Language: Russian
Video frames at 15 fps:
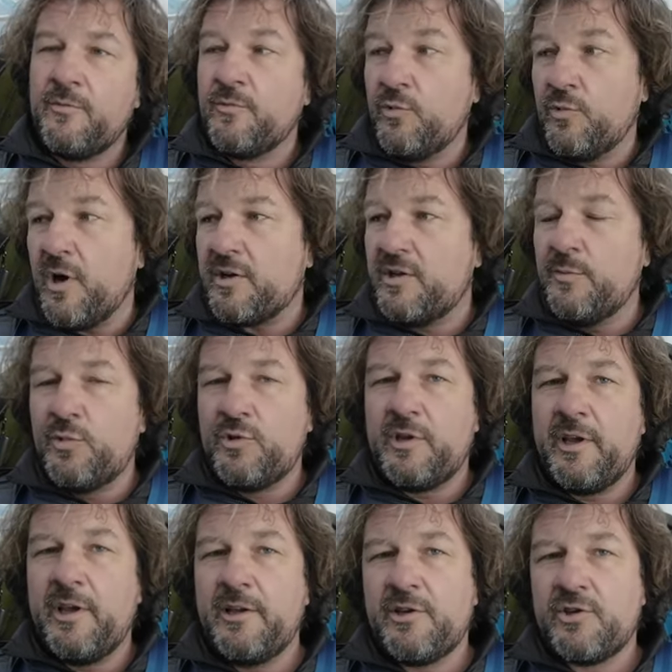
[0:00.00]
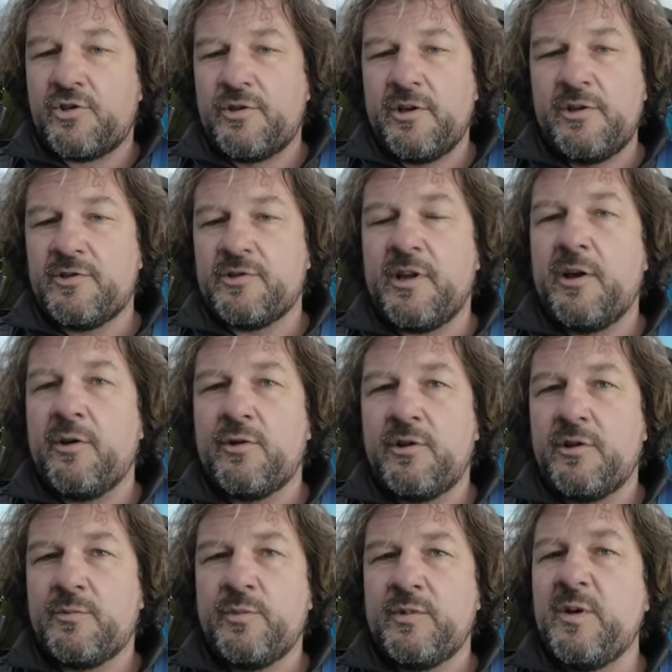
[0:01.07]
Ну как-нибудь доедешь, я не знаю,
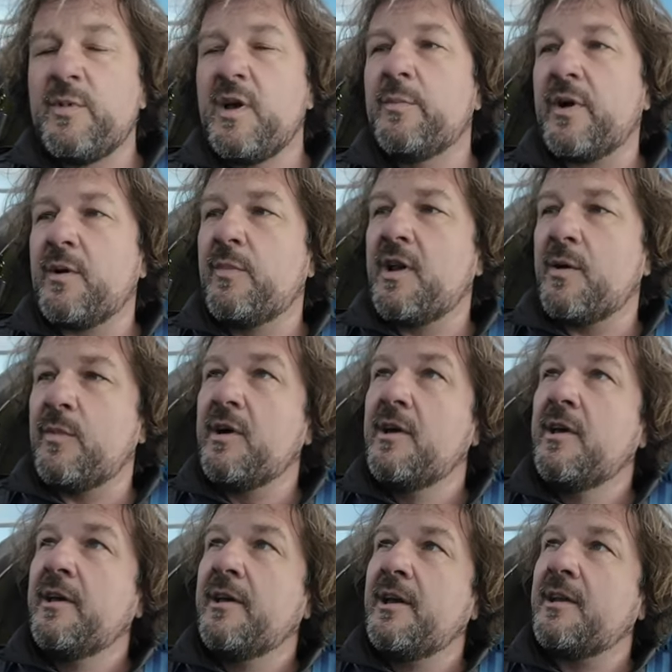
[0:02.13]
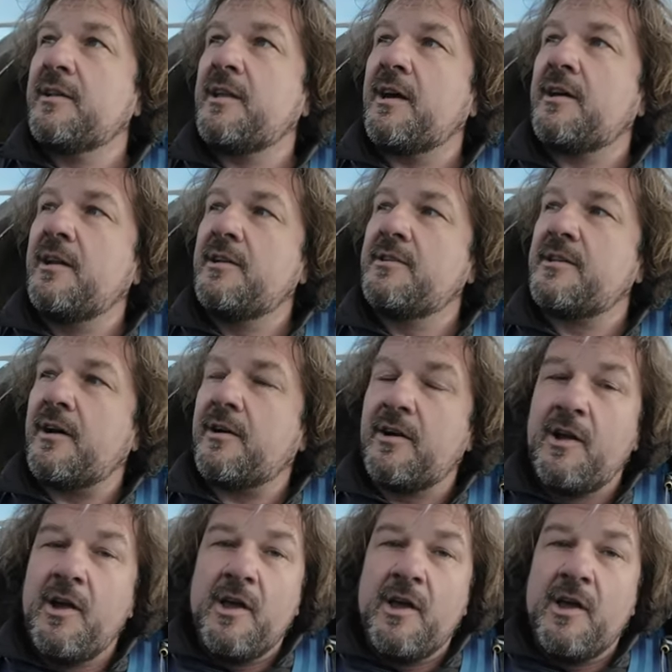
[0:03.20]
говорит, ну не мои проблемы. Или так, или сяк.